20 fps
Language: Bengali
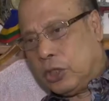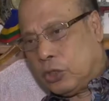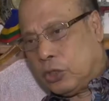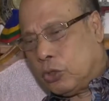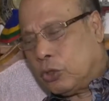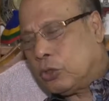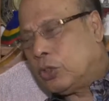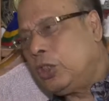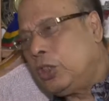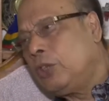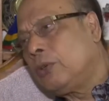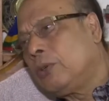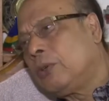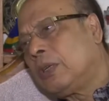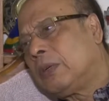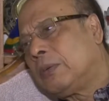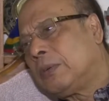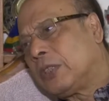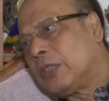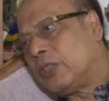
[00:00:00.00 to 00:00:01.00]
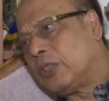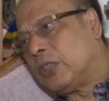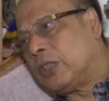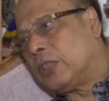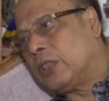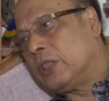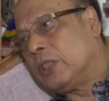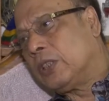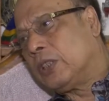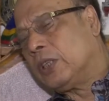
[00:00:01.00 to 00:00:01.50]
শিক্ষক নিয়োগের ক্ষেত্রে
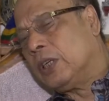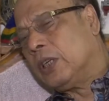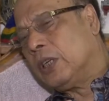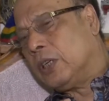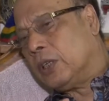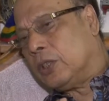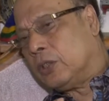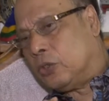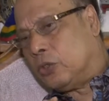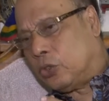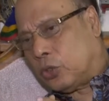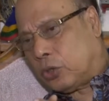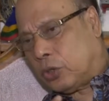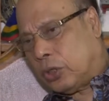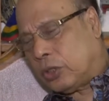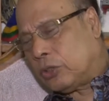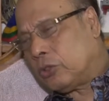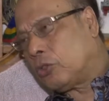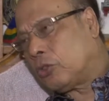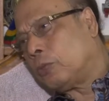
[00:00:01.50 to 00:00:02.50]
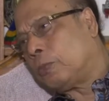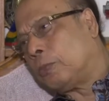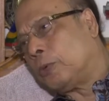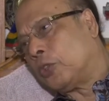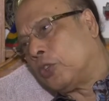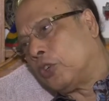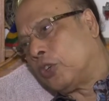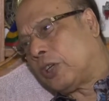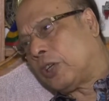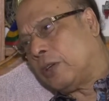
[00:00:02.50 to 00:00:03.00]
যথাযথ
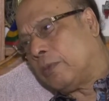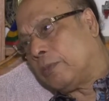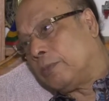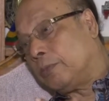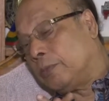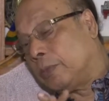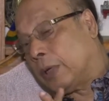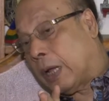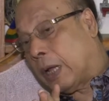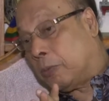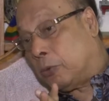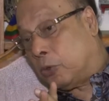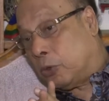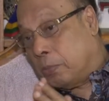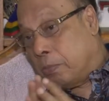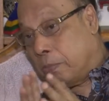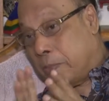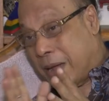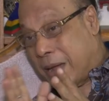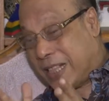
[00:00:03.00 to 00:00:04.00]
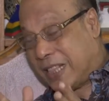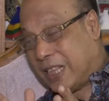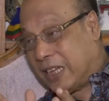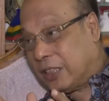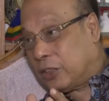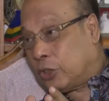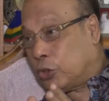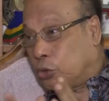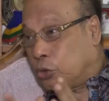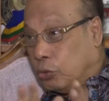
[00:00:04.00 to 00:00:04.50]
পদক্ষেপ এবং
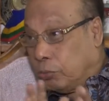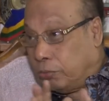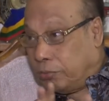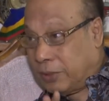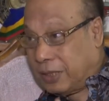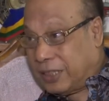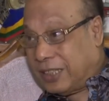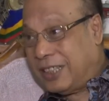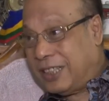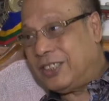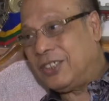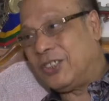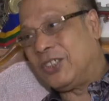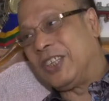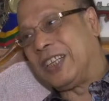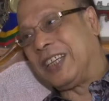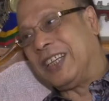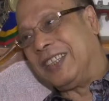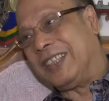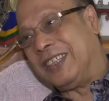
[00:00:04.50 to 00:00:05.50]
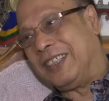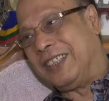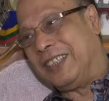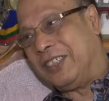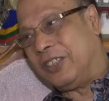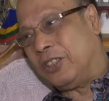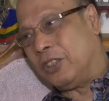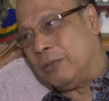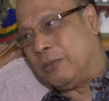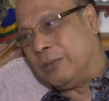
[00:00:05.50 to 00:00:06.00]
মেধা শুধু মেধারই স্বীকৃতি
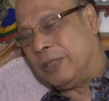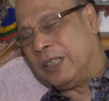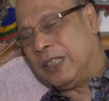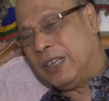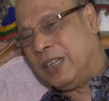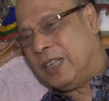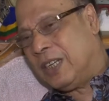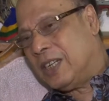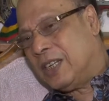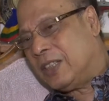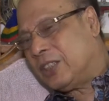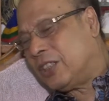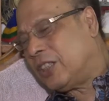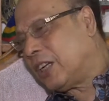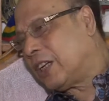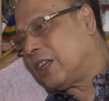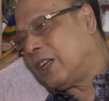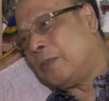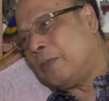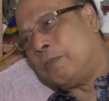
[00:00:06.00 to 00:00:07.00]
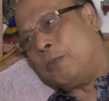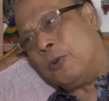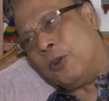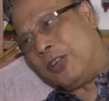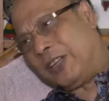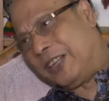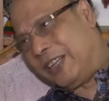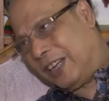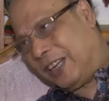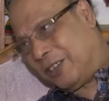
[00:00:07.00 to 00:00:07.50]
দিতে হবে সেখানে
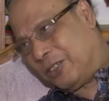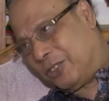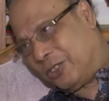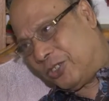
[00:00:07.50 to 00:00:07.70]
পলিটিক্যাল